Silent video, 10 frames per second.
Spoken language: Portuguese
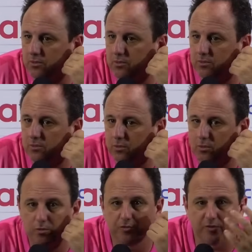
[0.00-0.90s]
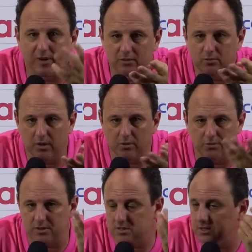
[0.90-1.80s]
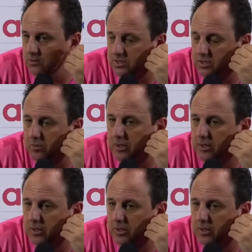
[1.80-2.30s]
com o fato acontecido.